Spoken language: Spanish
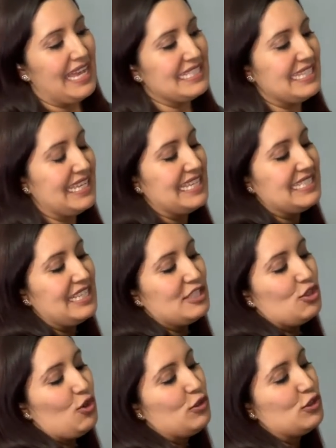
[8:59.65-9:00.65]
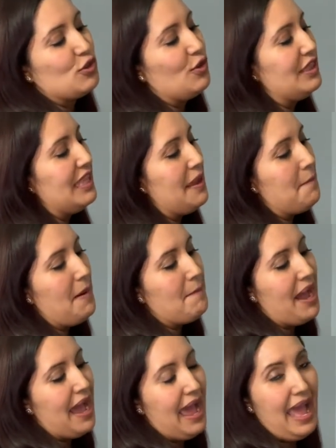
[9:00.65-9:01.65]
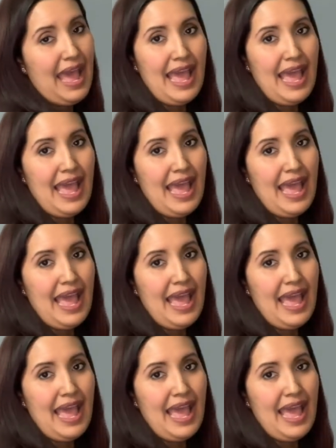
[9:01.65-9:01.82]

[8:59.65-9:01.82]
Así que estas dos son de mamá,